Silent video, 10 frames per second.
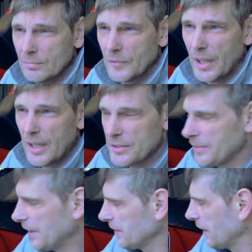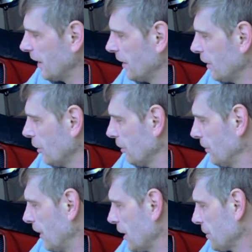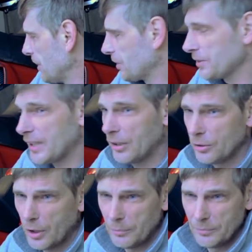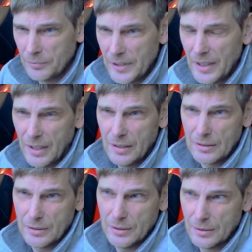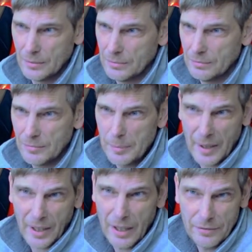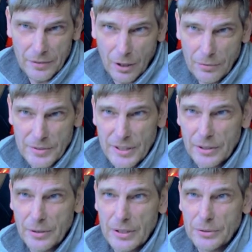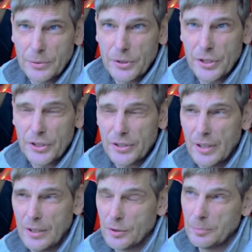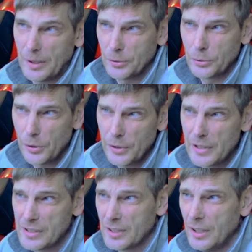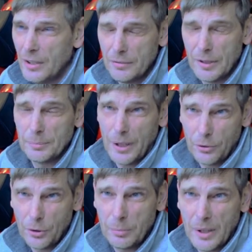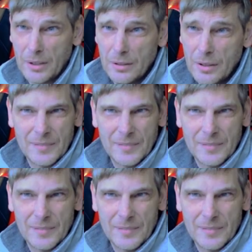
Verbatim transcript: ja, es werden dann halt auch vielleicht mal so Sachen kommen, wie halt, äh, wie man Reifen aufzieht oder so Geschichten, halt so ein paar Tutorials werden wir auch noch machen.